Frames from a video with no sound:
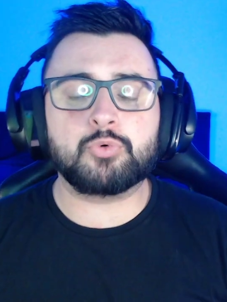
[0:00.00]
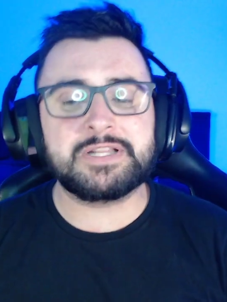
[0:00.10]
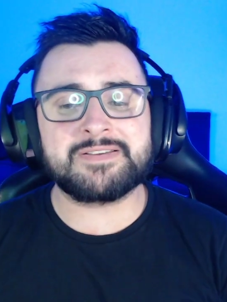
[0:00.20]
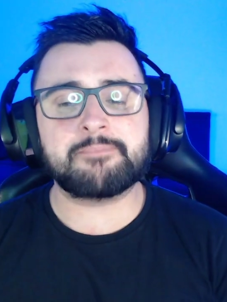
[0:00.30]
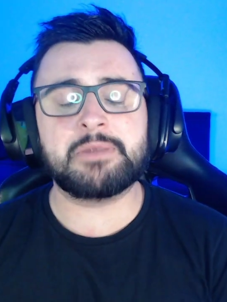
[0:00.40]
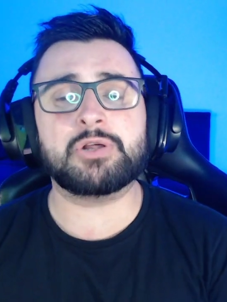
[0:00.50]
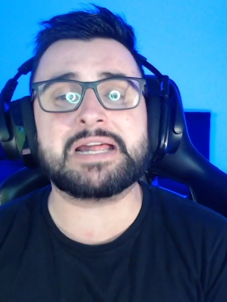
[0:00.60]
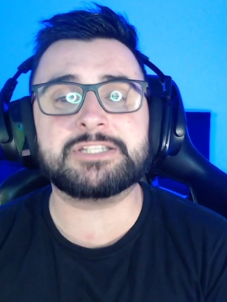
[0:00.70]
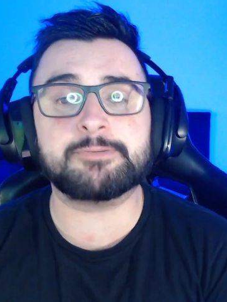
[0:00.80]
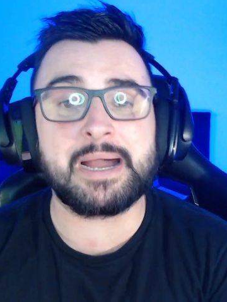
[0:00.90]
O Corinthians vai
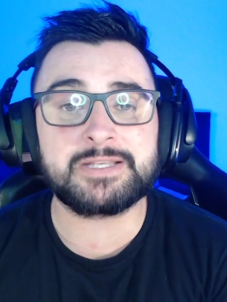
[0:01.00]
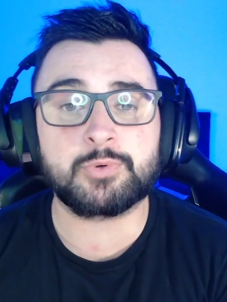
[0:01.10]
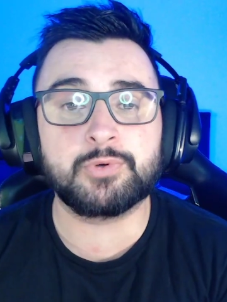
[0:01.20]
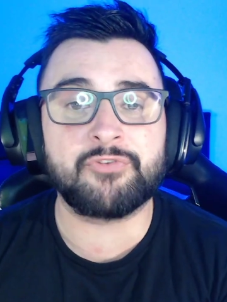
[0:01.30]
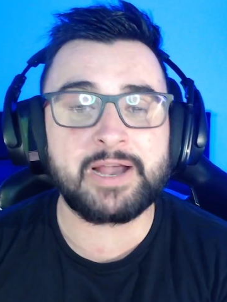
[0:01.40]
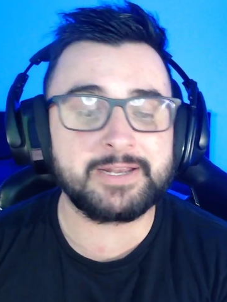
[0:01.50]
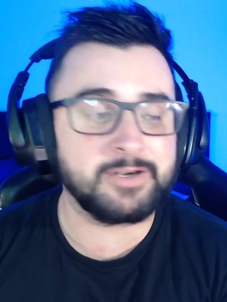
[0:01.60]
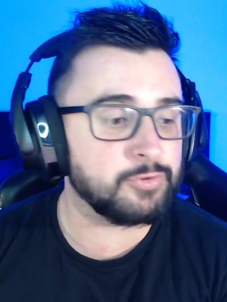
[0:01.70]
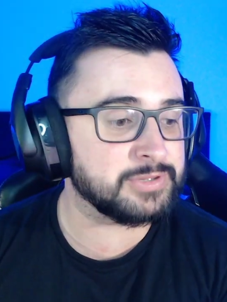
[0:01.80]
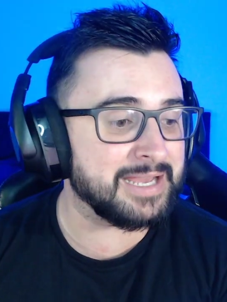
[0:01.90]
melhorar demais quando o
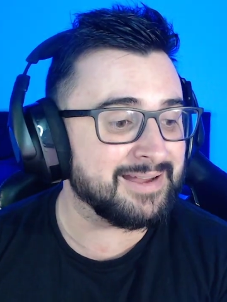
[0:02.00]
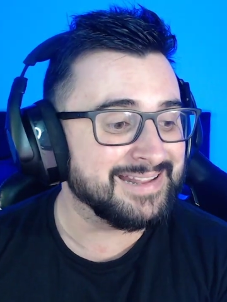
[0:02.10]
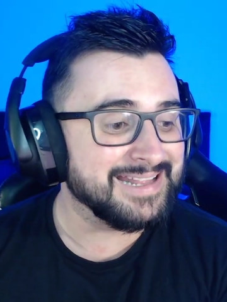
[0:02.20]
Fagner voltar.